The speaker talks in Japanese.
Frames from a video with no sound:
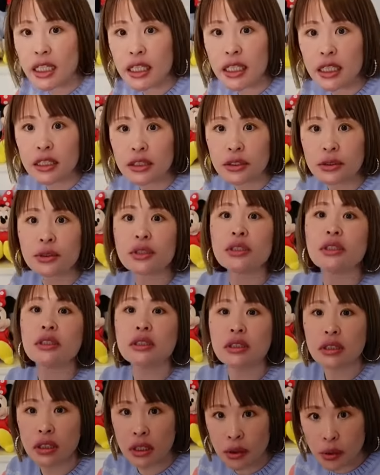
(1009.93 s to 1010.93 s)
りやすいんで
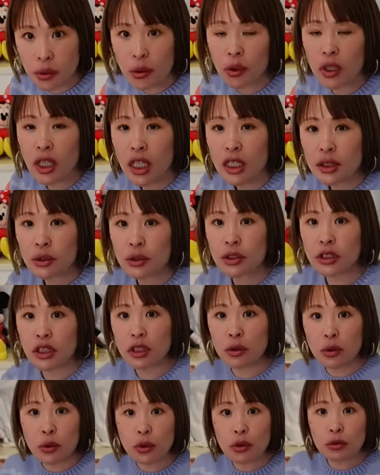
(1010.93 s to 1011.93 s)
すけど、そして
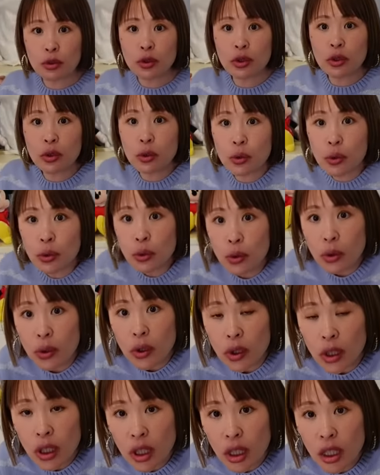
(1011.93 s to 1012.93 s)
ここもこ
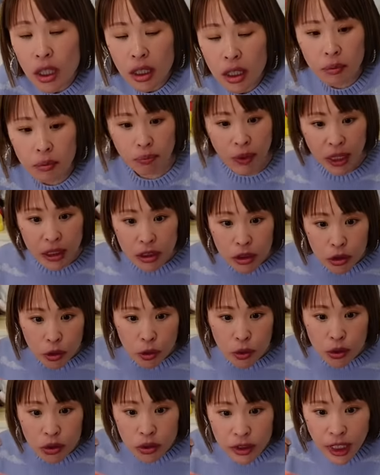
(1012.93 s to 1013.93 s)
う、丸っ
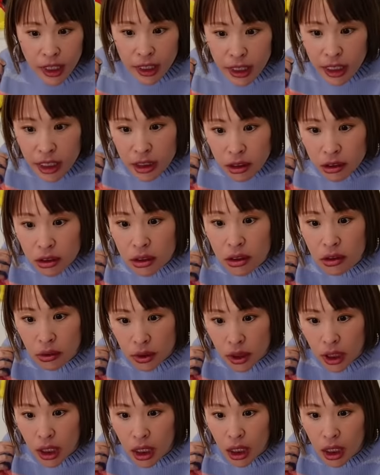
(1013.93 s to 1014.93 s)
こくなりやすいですよ
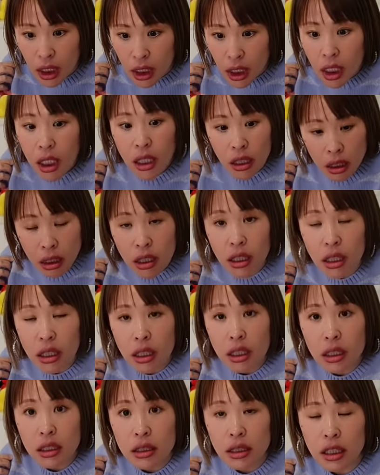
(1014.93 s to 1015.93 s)
ね。うん。
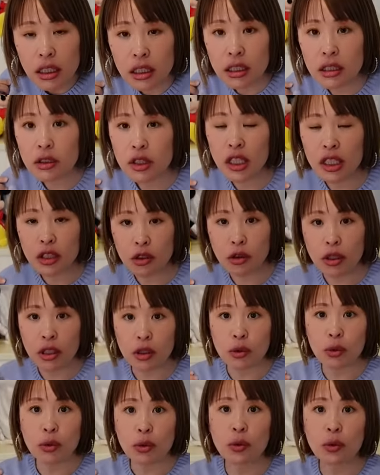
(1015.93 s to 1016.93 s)
な、なんていうかな、
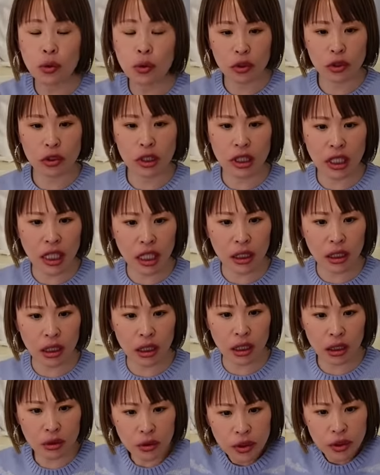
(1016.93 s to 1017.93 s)
ここ肩
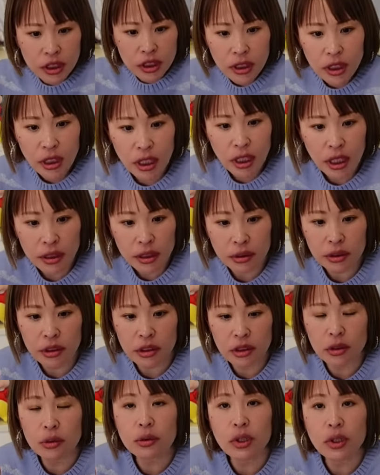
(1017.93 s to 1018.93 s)
が内に入るって
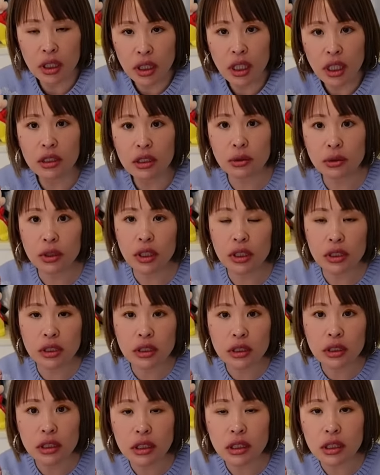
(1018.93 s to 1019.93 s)
いうのかな。そういう感じ
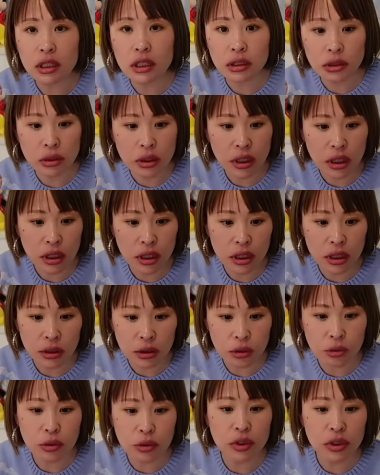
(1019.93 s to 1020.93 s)
になりやすいかなって
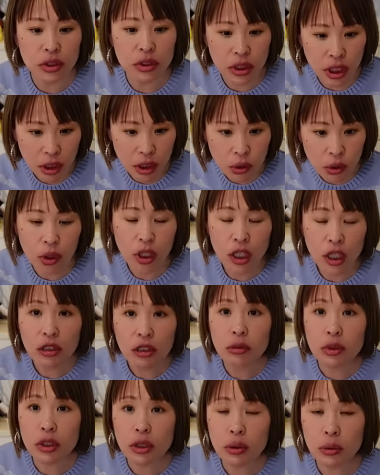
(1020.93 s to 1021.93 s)
思うんですけど、で
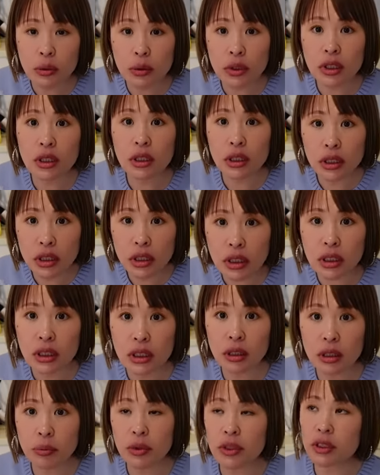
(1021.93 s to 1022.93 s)
も基本的に
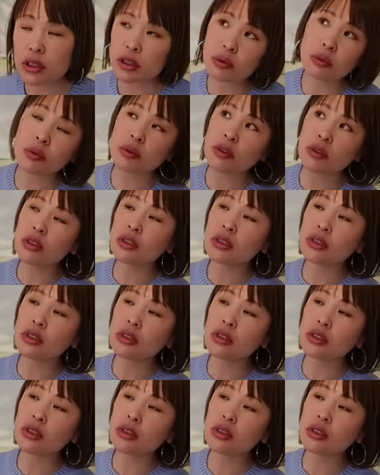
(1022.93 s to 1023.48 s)
やっぱり自分自